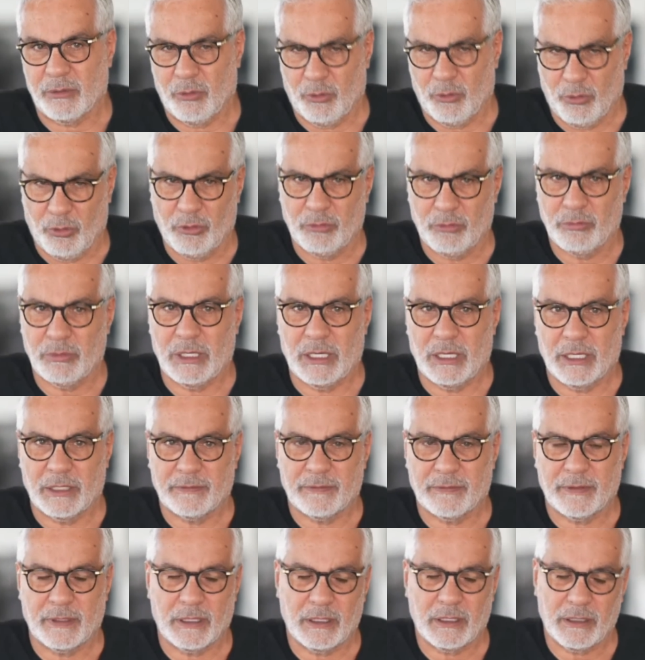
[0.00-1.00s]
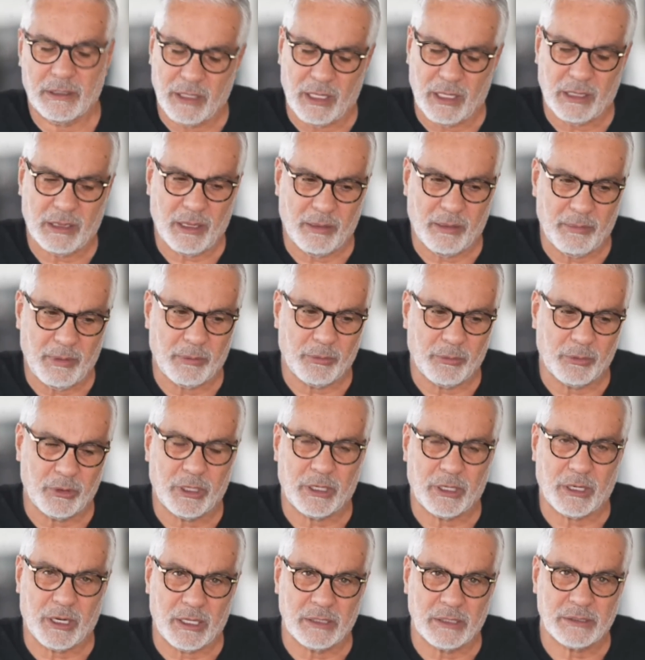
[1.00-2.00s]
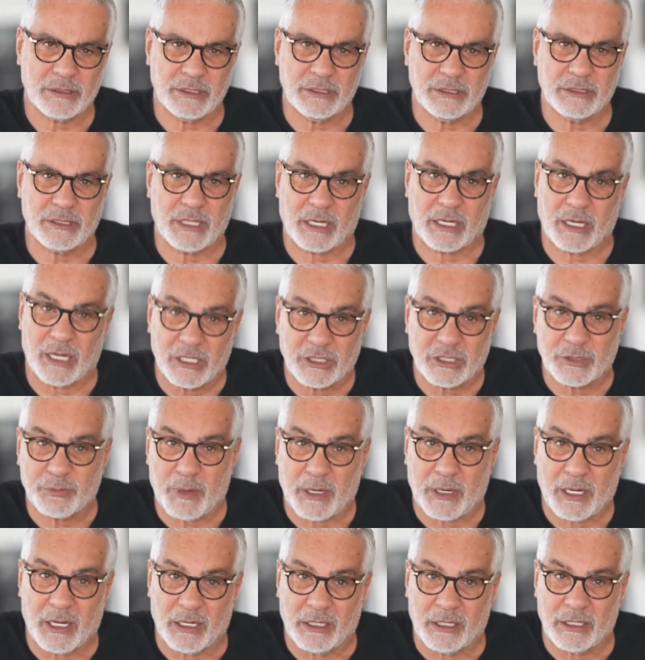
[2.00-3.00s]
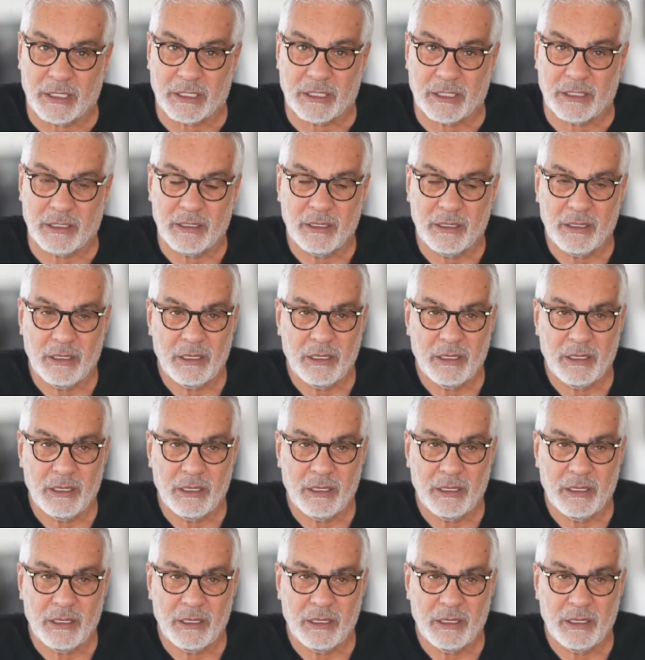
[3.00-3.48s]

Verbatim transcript: 10 milletvekili. E, tamam ona razıyız da kaç bakanlık?